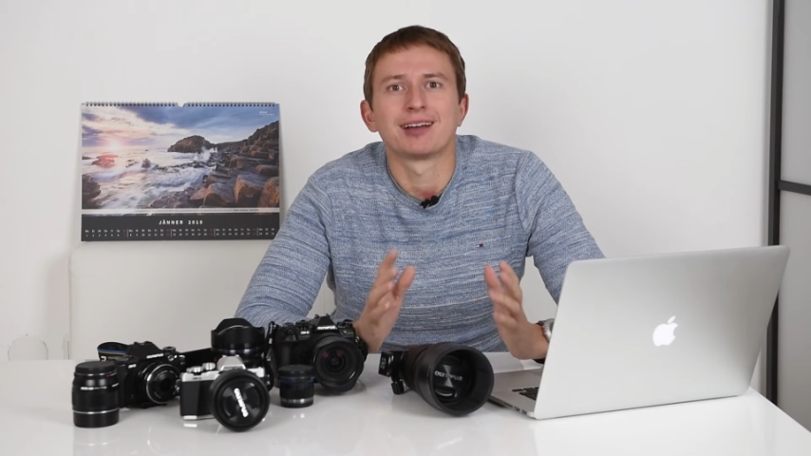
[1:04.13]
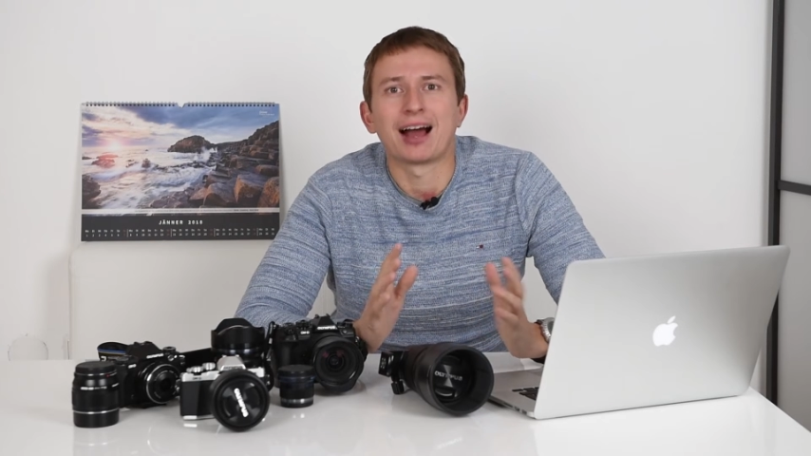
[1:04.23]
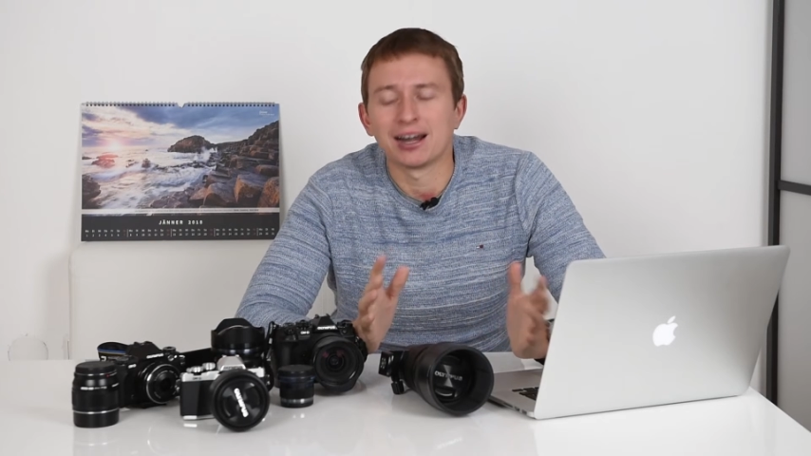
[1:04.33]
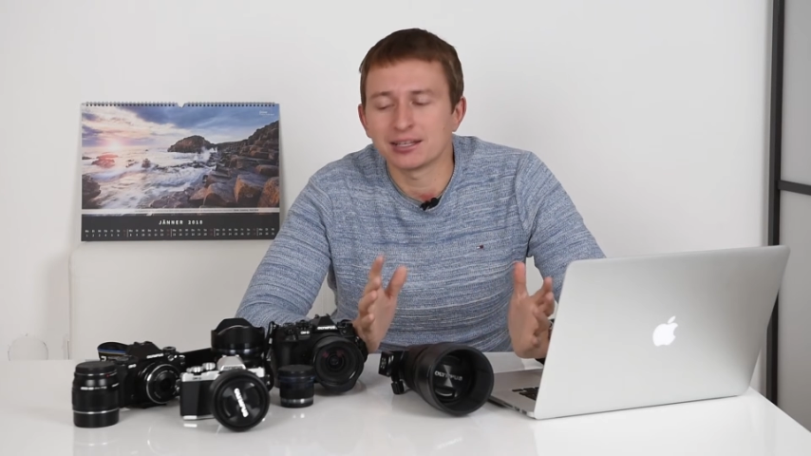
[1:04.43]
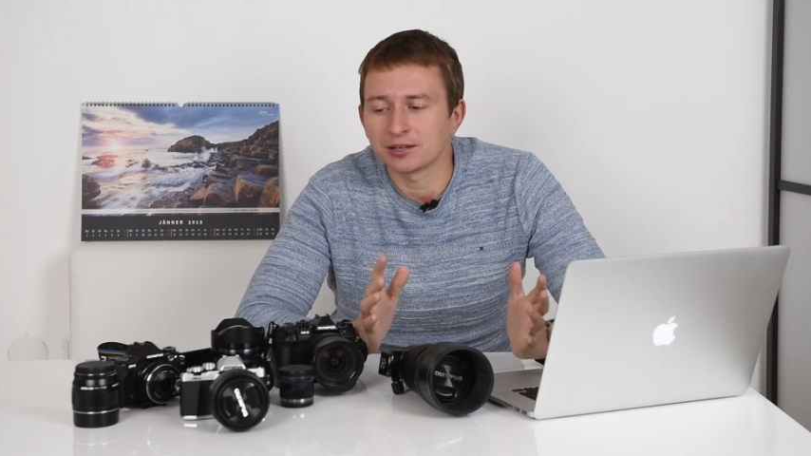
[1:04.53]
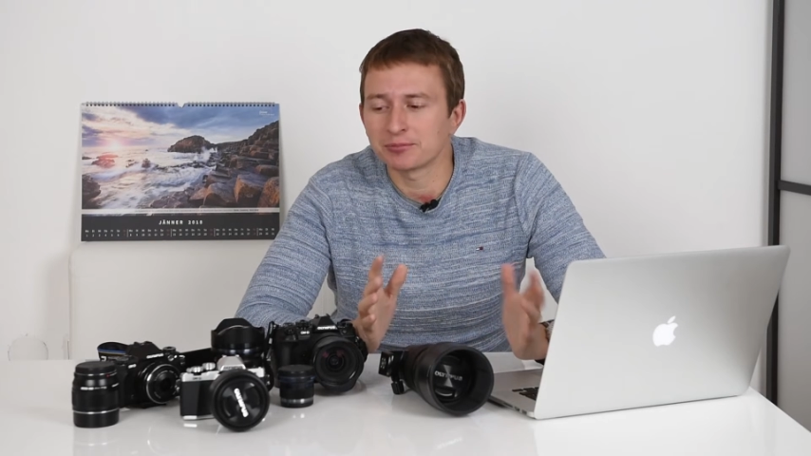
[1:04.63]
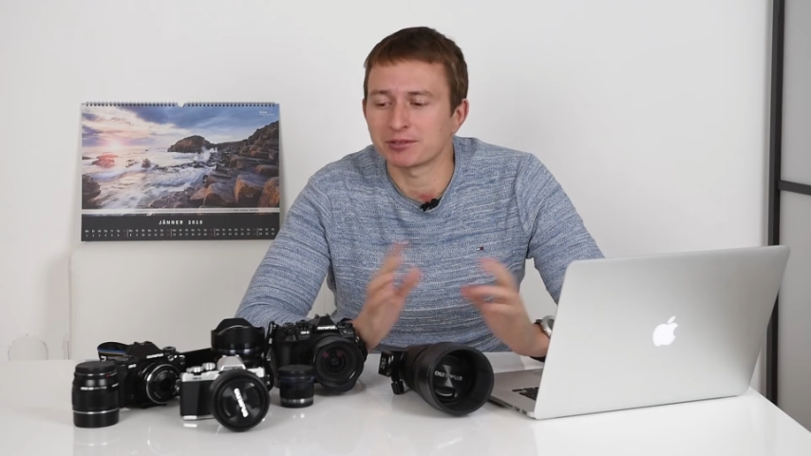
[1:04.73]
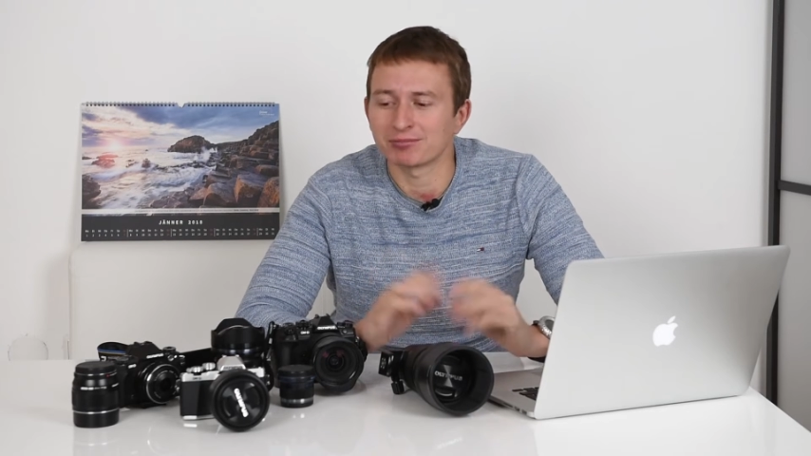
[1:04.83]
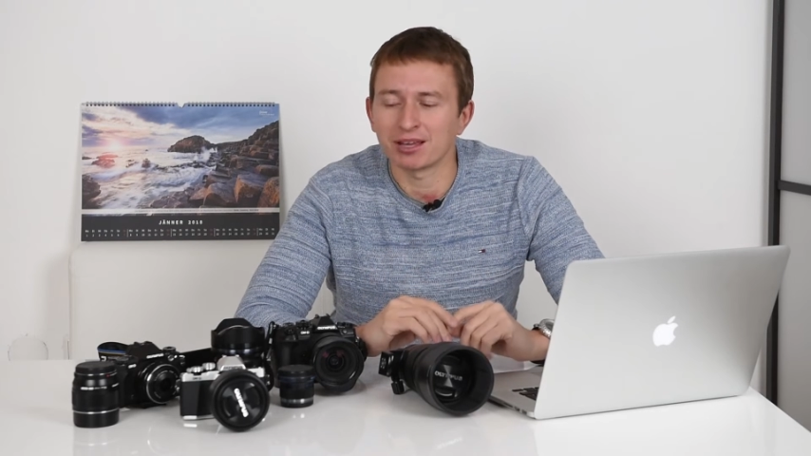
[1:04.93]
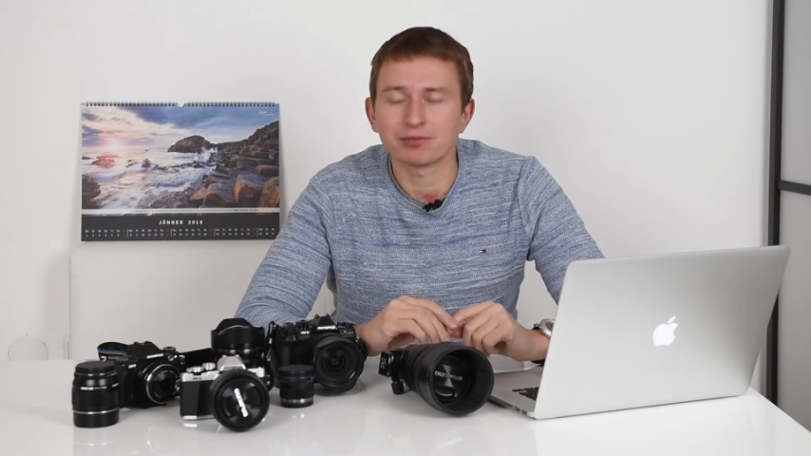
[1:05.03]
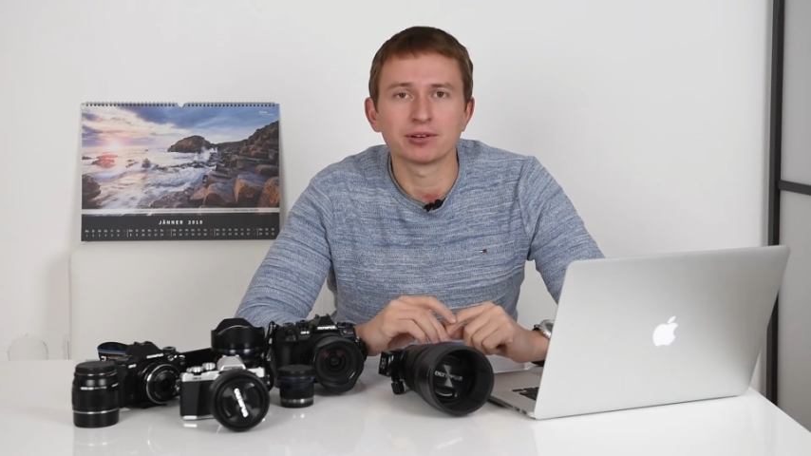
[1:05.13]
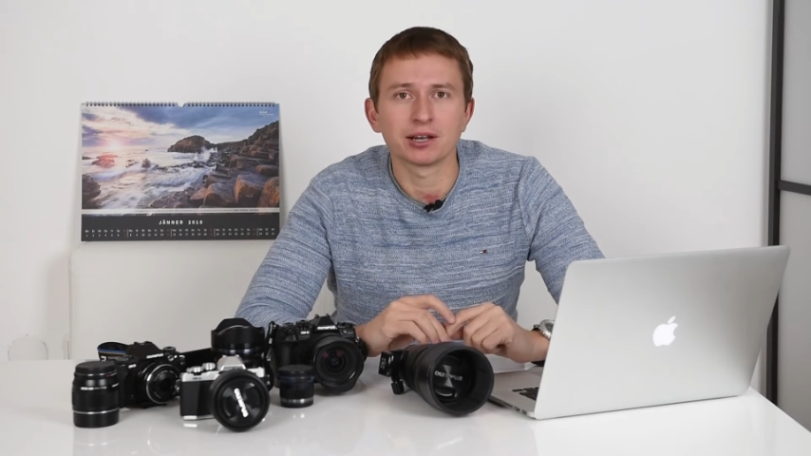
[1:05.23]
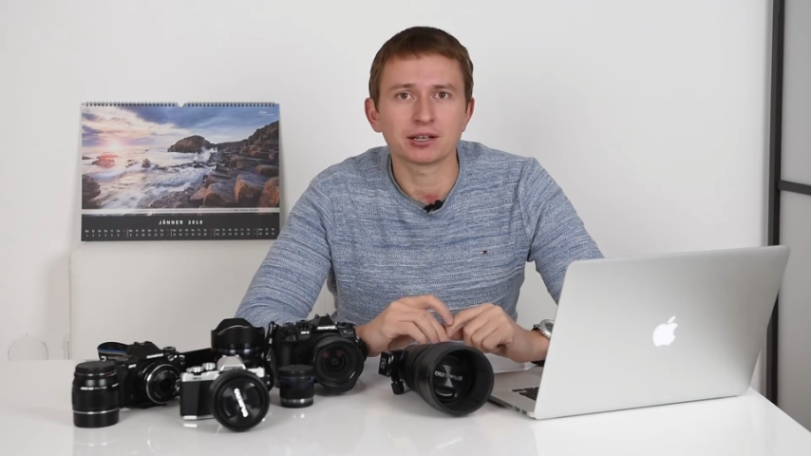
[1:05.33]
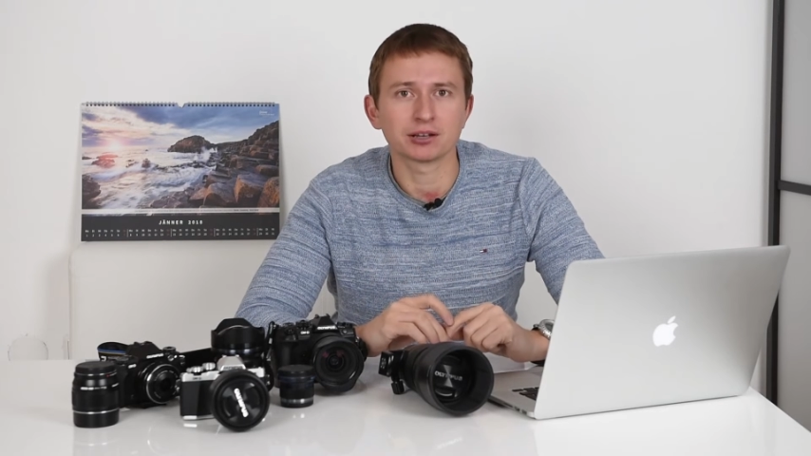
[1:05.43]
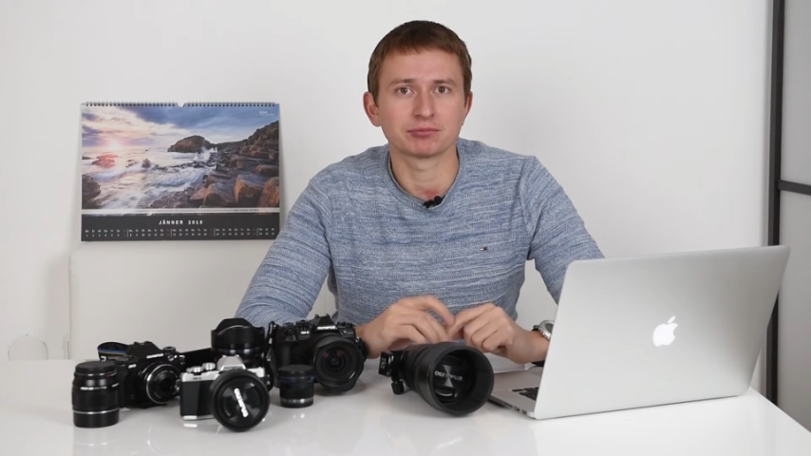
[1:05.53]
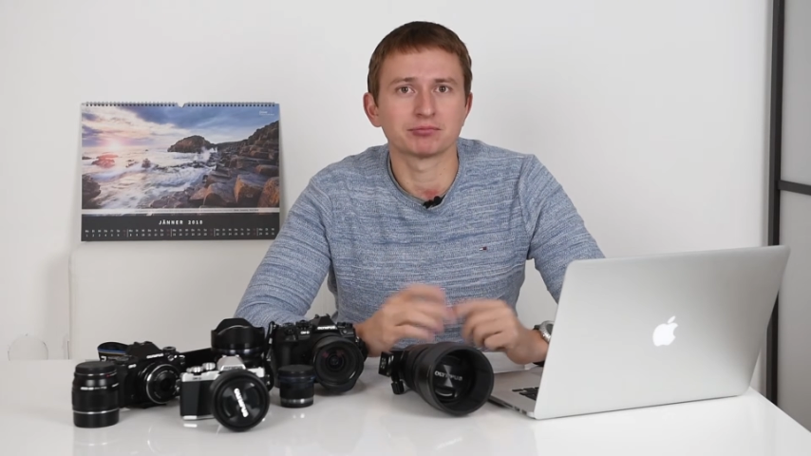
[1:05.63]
Allesamt, naja, vielleicht